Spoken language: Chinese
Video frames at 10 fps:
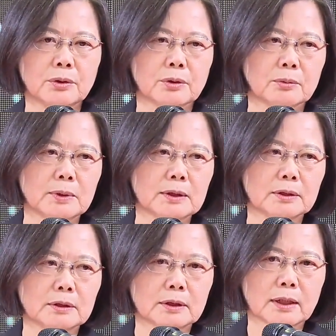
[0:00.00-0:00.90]
我们
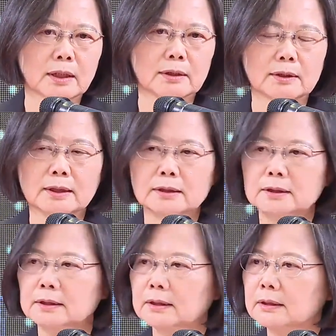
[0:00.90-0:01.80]
也累
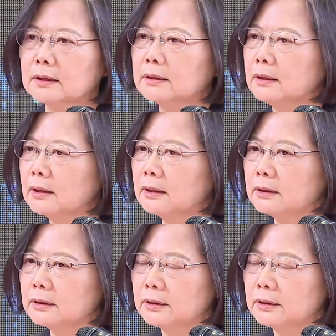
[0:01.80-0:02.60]
积了呃